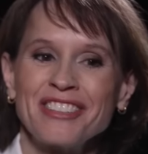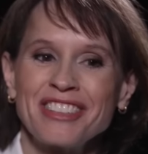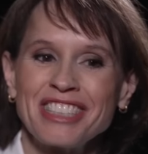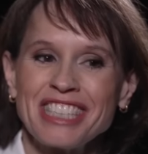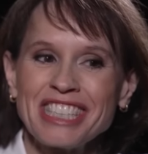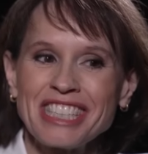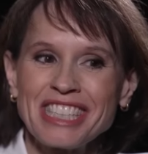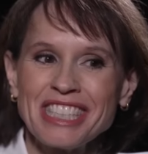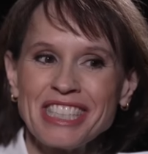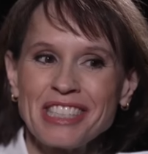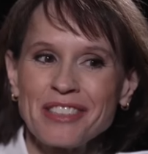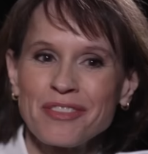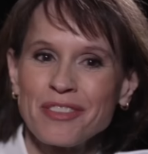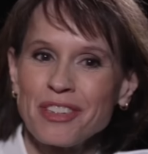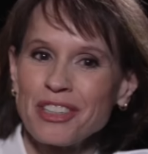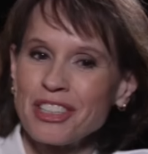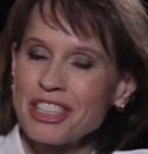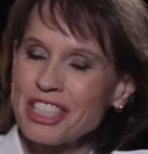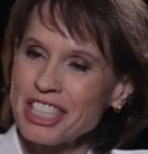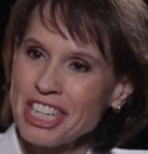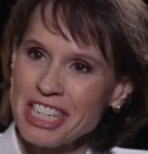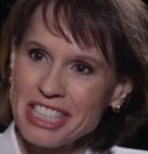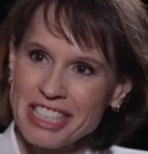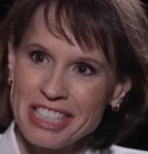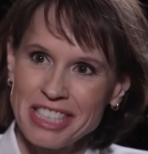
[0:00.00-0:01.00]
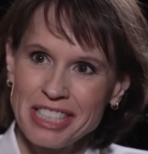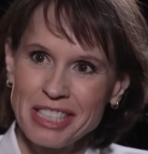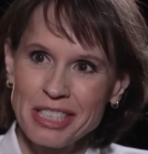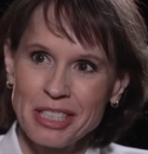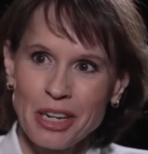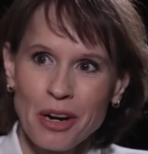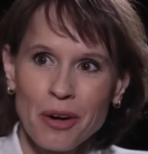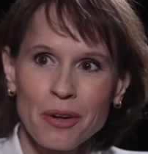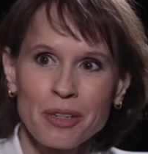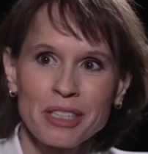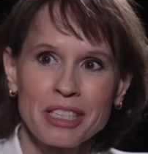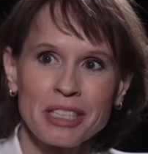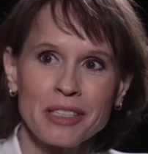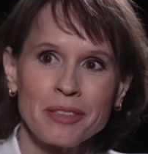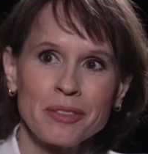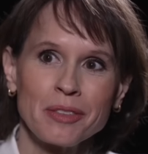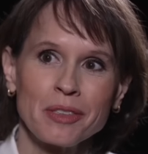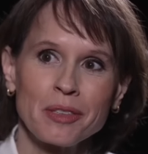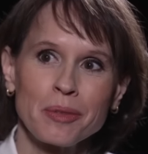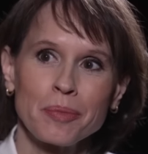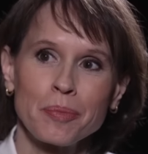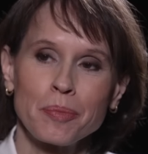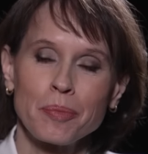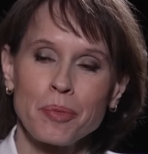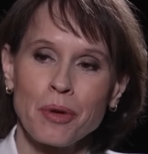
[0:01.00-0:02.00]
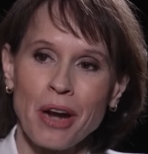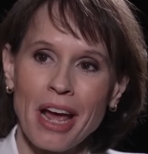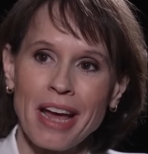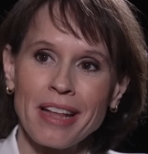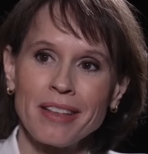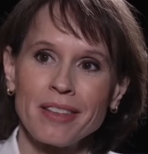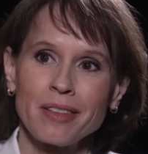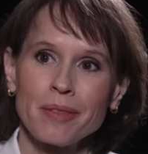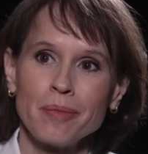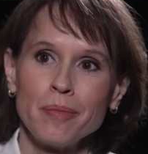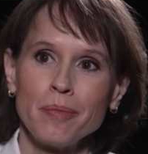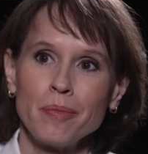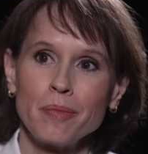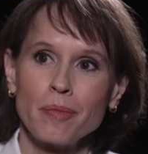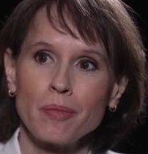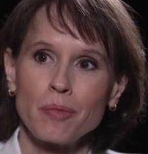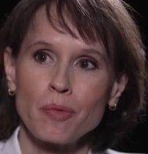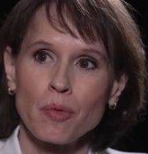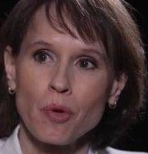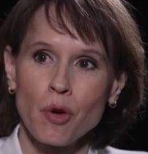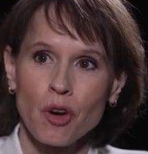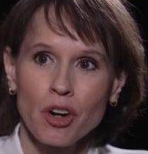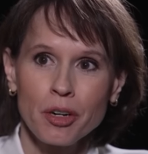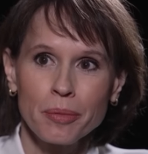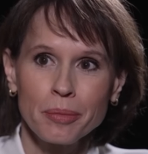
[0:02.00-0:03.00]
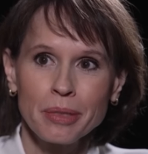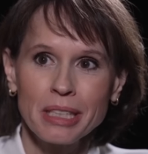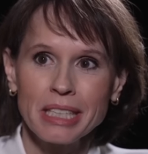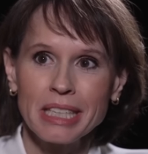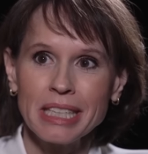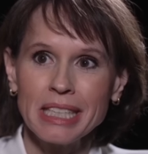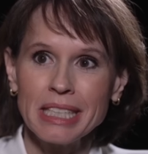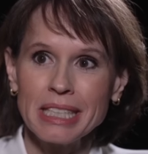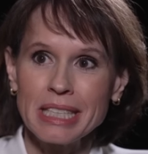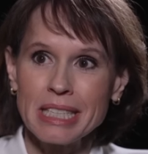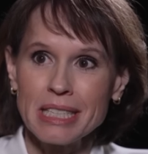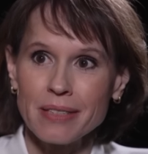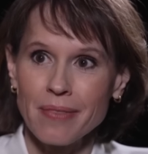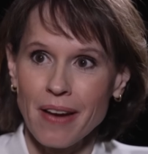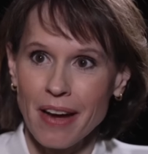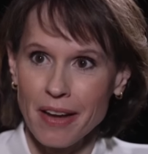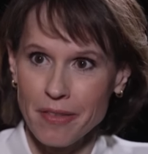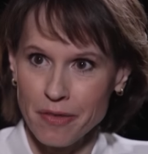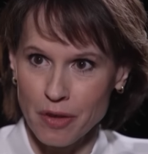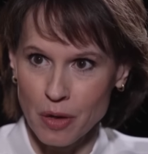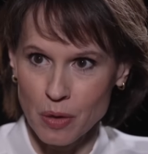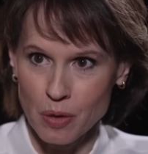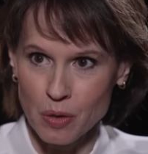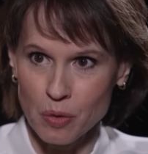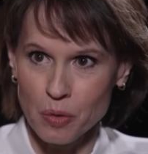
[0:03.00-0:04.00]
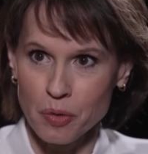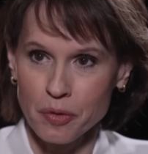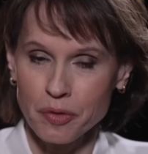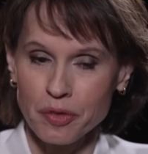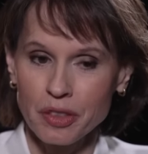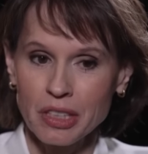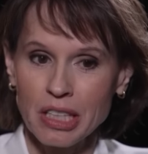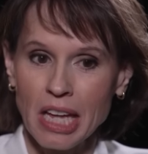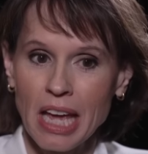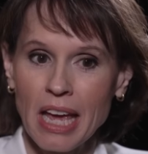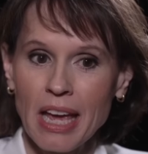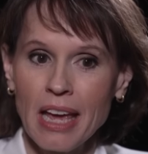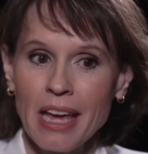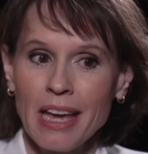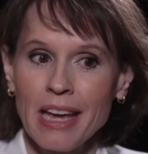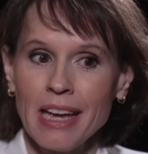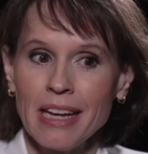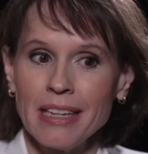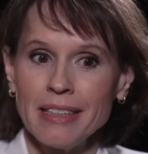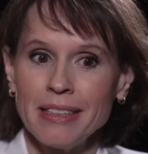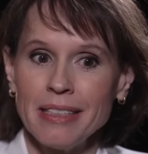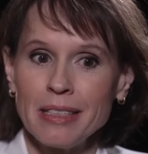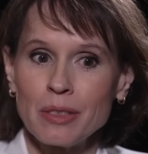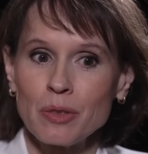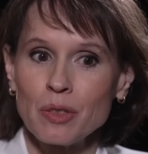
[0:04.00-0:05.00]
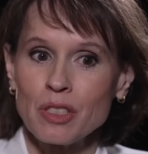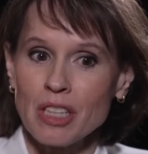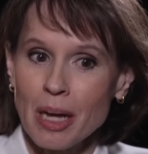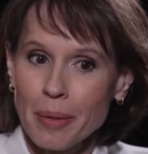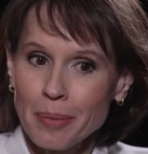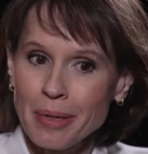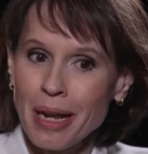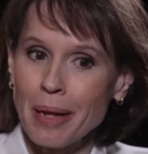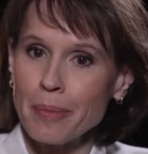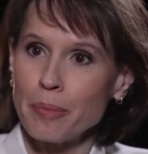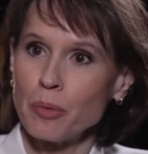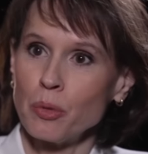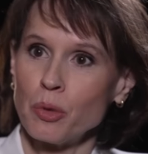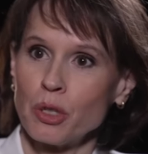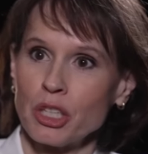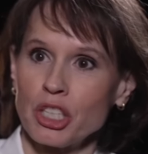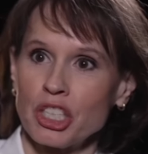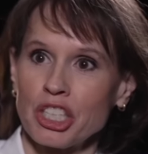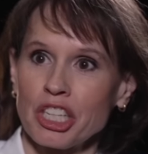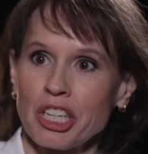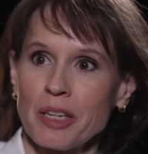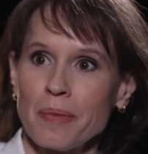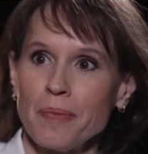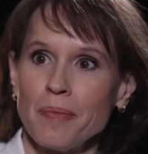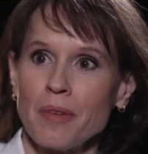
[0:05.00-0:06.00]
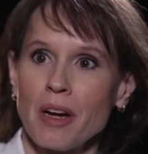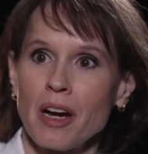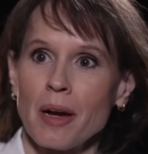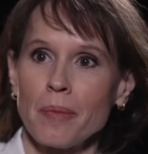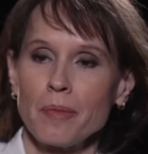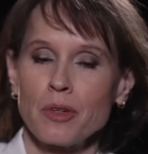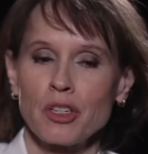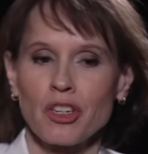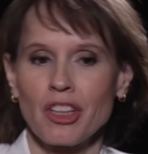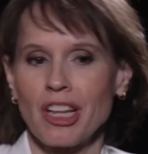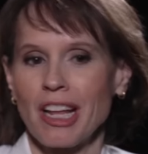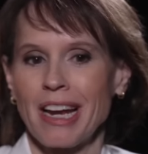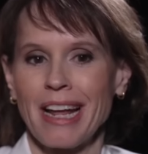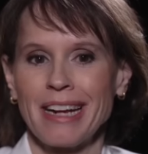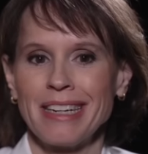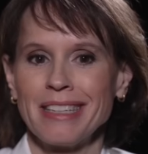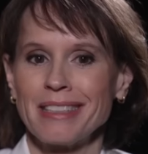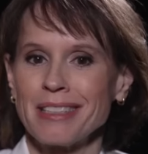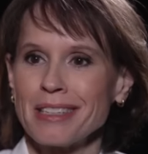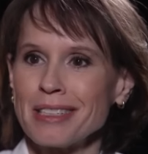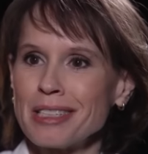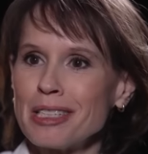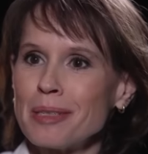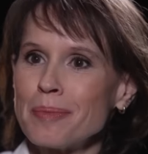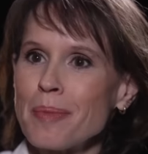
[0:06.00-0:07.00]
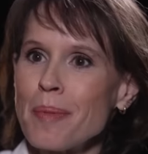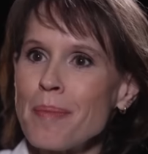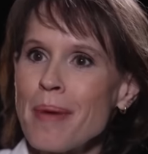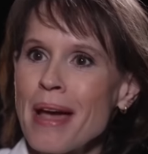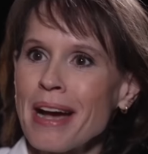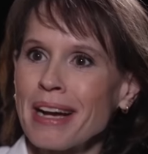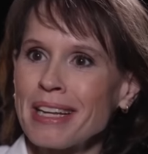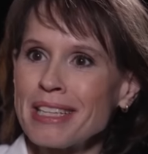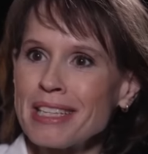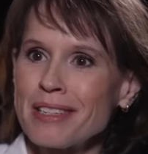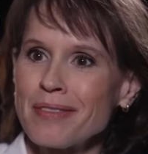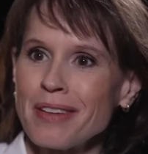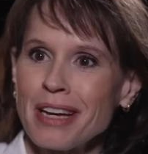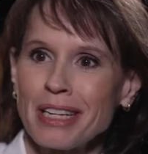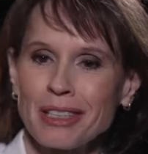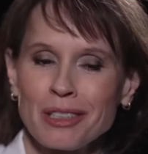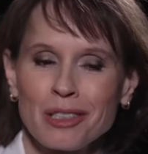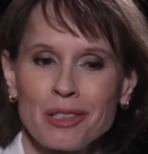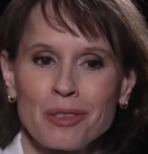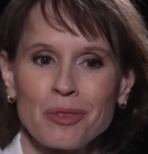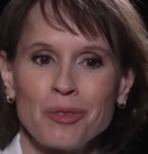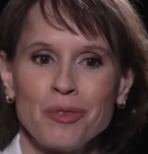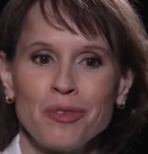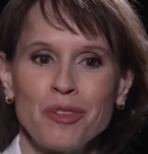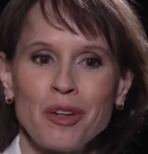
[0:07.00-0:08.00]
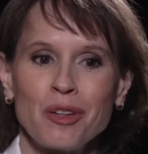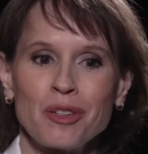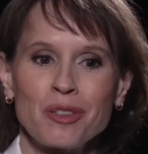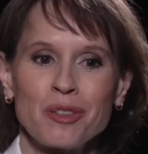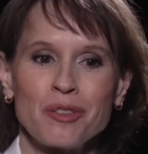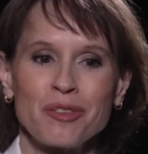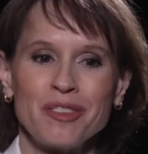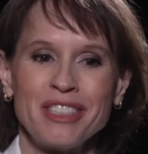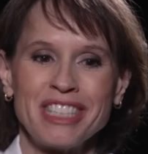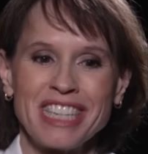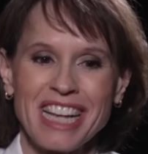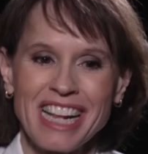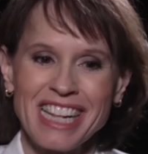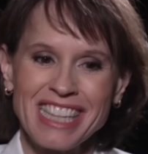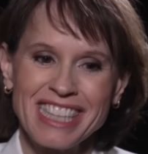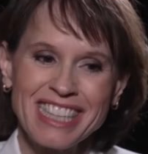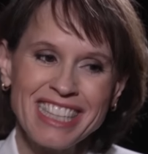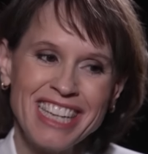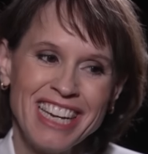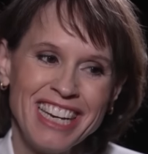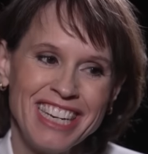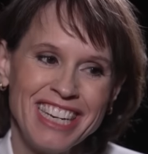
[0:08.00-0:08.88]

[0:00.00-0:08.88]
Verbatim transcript: Und das ist von Justin Tosey und Brandon Warmke, zwei Philosophen, die zusammen ein Buch geschrieben haben. Schon alleine das ist bemerkenswert, das tun mhm. Philosophen selten.